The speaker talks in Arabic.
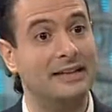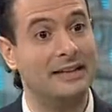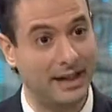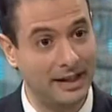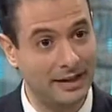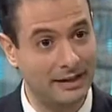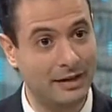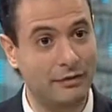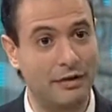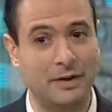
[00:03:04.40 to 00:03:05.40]
عن التاخير
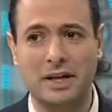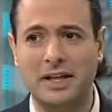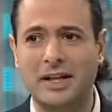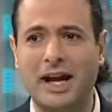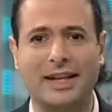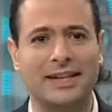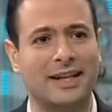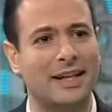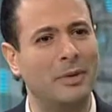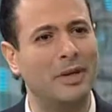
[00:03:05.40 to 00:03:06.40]
كيف اللبنانيه
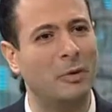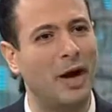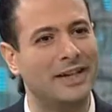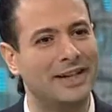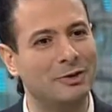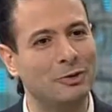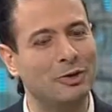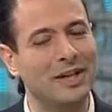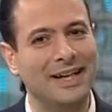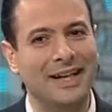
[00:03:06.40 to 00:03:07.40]
احيانا كمان الوقت
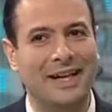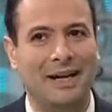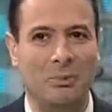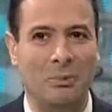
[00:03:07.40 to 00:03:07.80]
عندهم آه،